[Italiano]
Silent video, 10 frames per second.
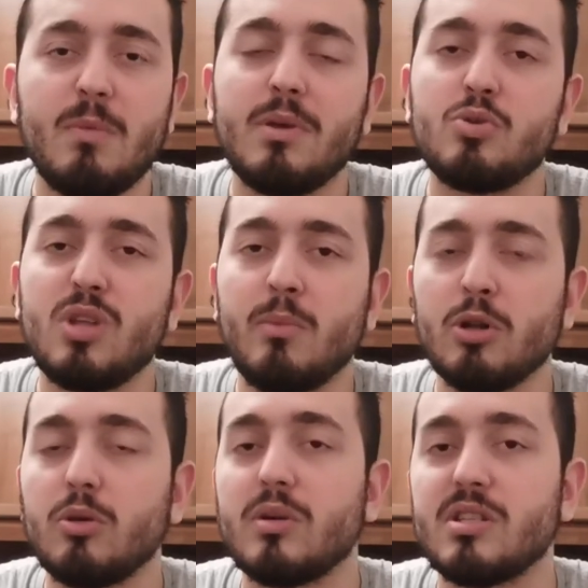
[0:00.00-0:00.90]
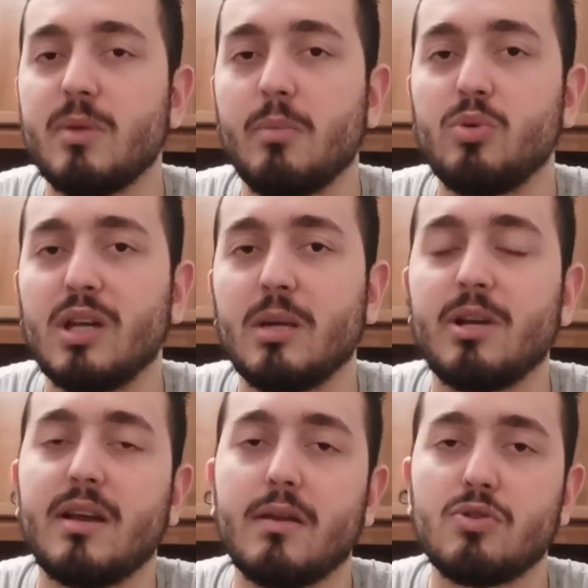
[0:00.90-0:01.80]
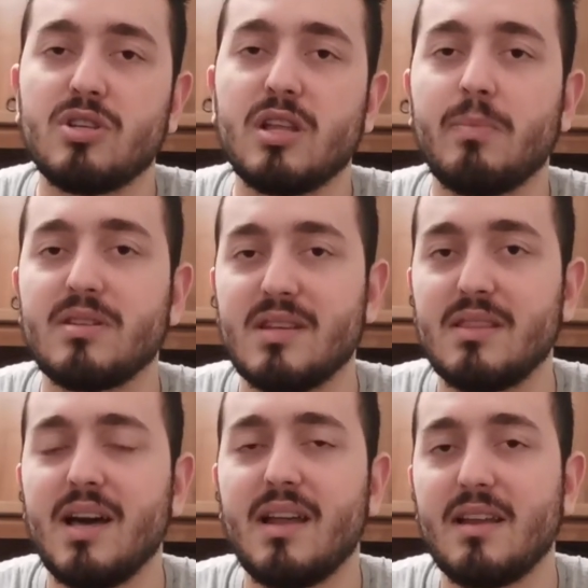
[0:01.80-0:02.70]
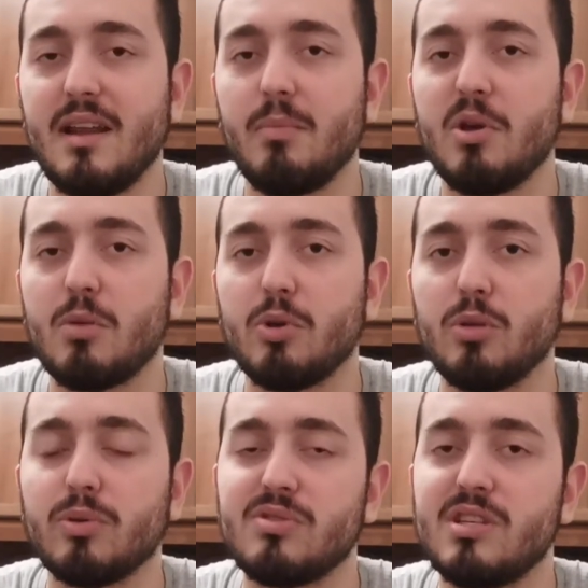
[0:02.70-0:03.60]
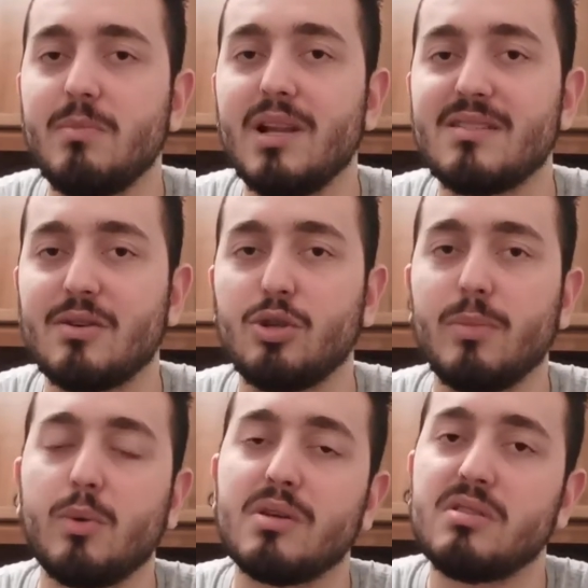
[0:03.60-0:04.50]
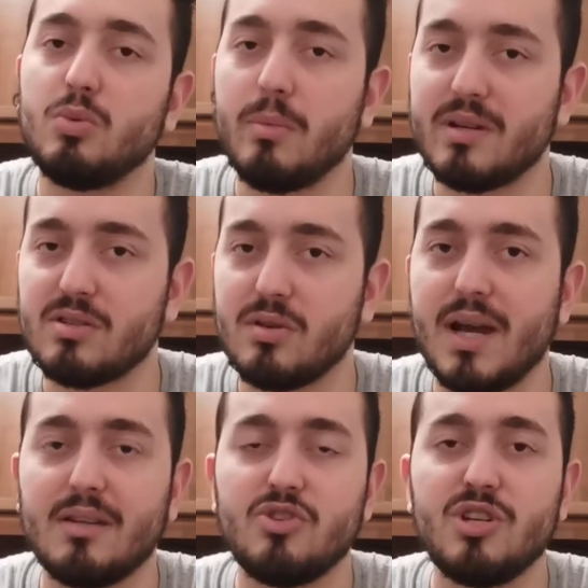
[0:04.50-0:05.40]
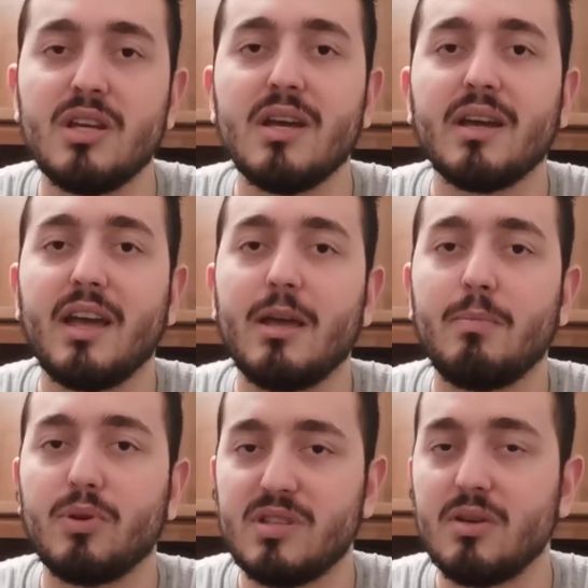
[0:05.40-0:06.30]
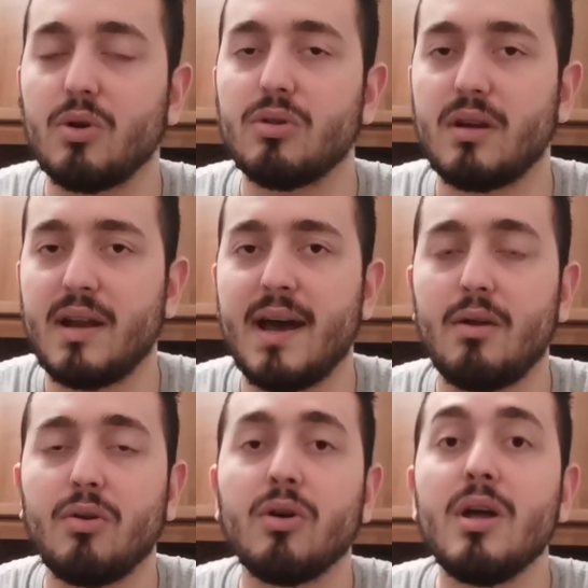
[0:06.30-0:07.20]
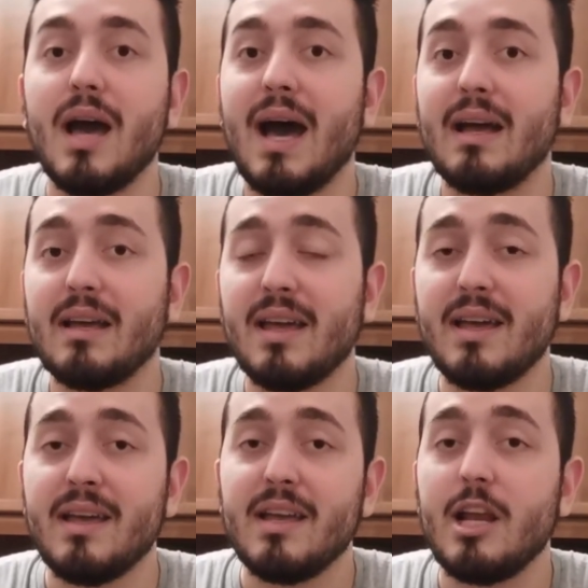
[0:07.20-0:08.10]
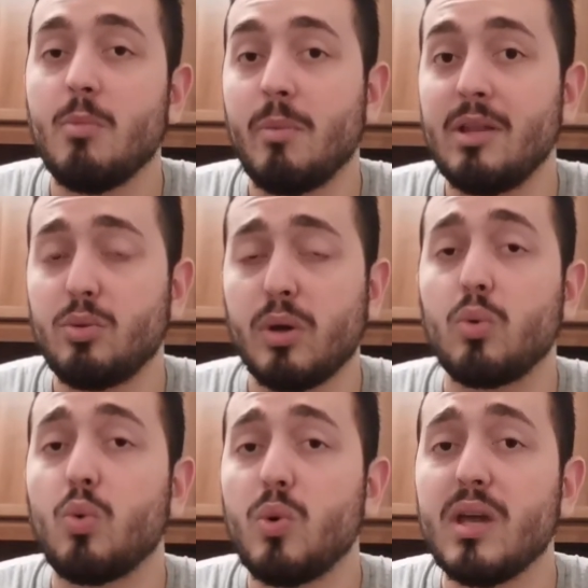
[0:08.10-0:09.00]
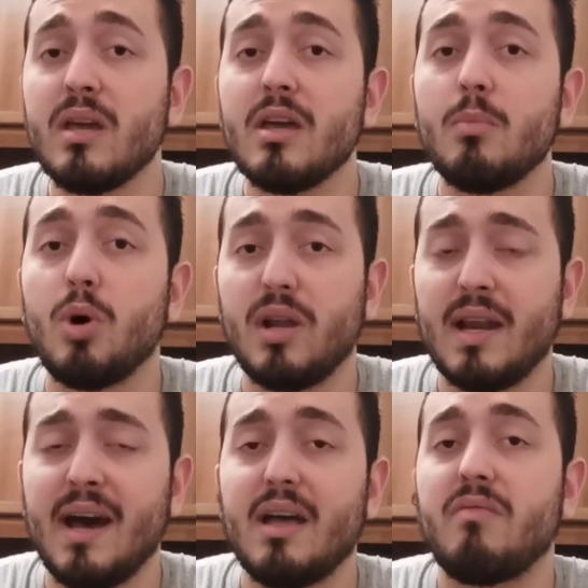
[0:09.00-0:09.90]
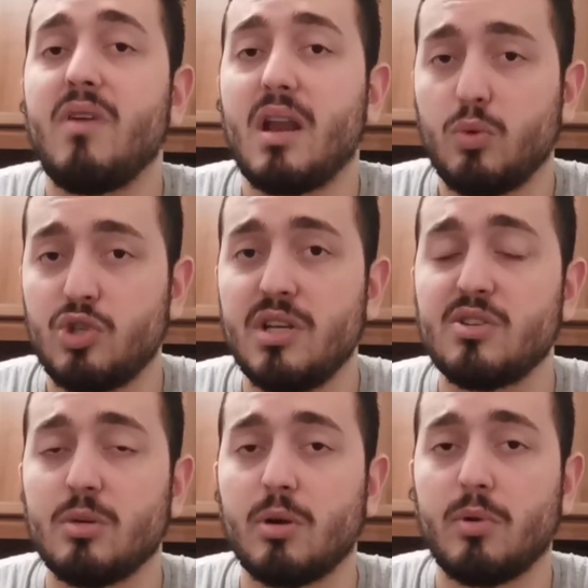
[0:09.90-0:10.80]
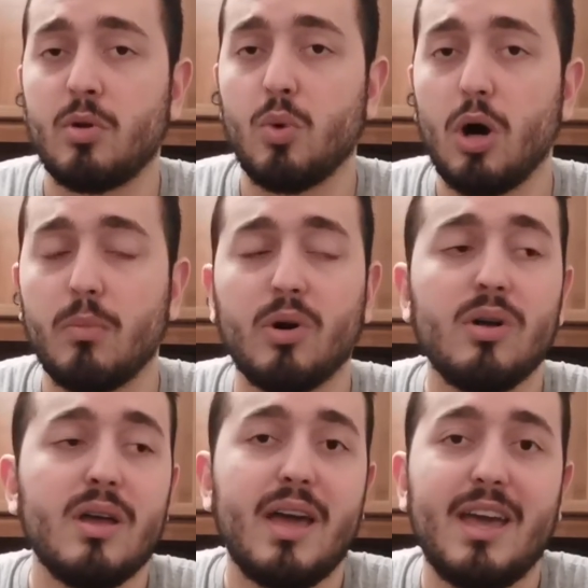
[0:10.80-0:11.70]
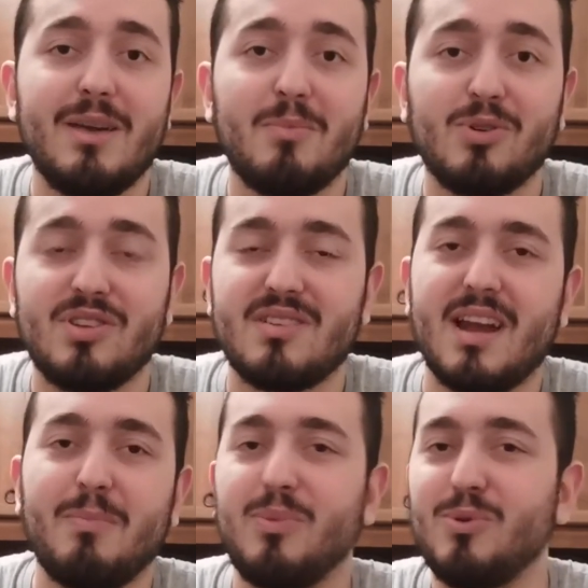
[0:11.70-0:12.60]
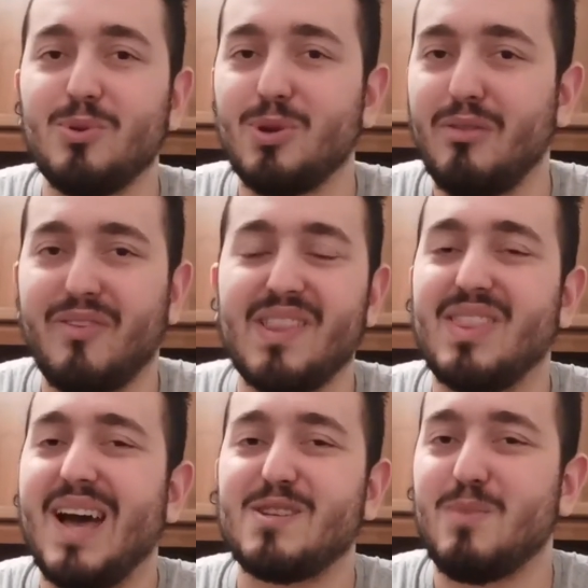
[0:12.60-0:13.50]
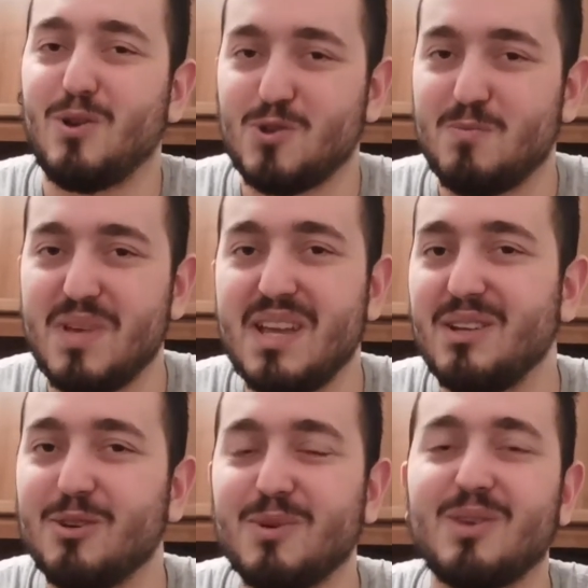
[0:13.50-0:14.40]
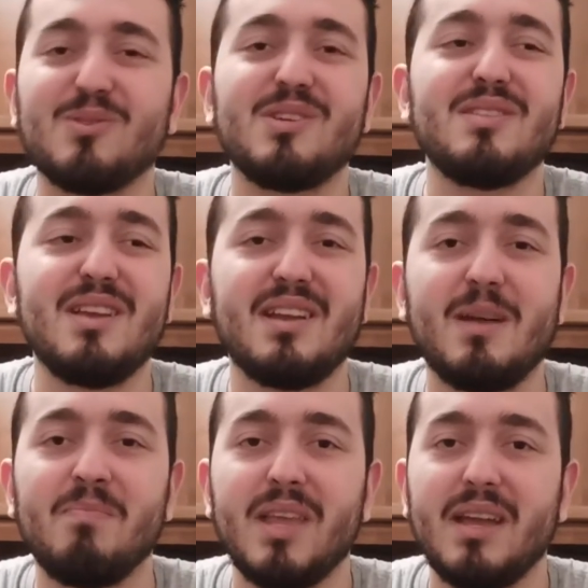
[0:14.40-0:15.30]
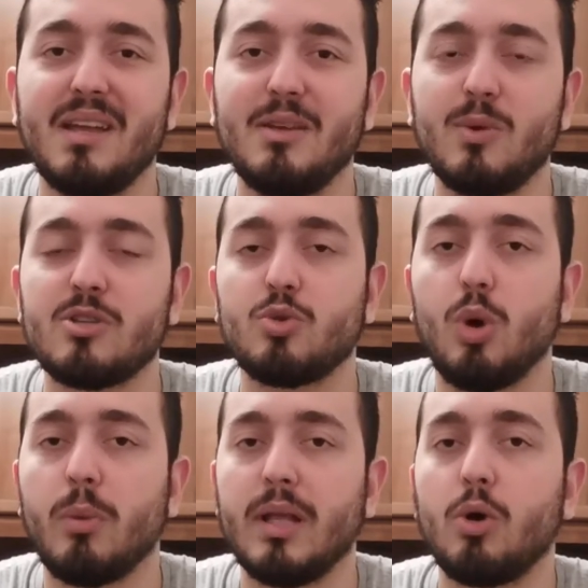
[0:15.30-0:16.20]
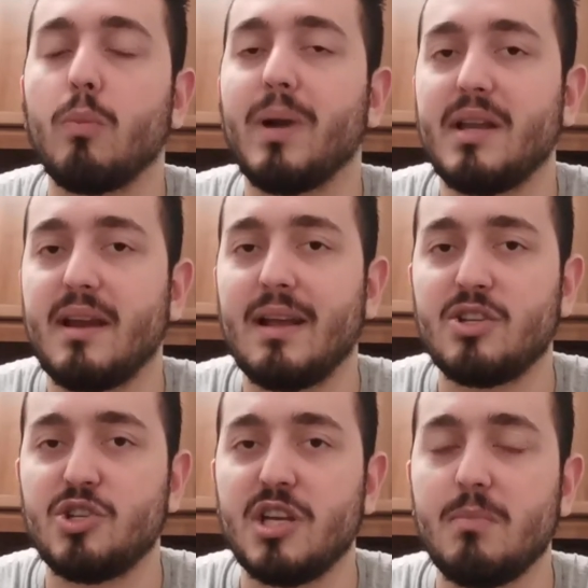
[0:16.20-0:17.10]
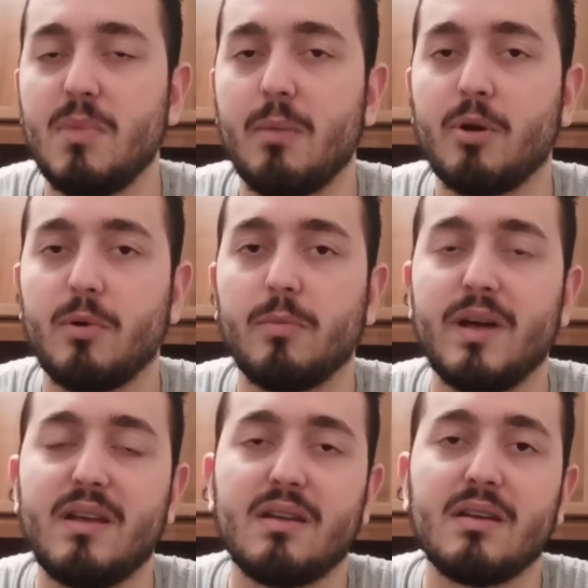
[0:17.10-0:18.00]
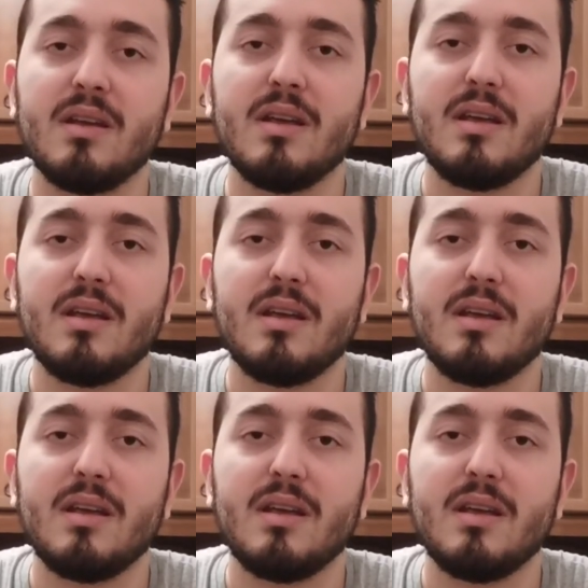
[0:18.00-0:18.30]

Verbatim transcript: mi è piaciuta molto questa prima puntata perché è riuscita a presentare nel mio miglior modo possibile, secondo me questi due personaggi che poi si incontreranno, anche il momento in cui morirà e verrà ucciso proprio l'uomo e poi ci sarà appunto il fantasma, lo spirito per così dire, eh, di quest'uomo ad accompagnare la scimmia proprio per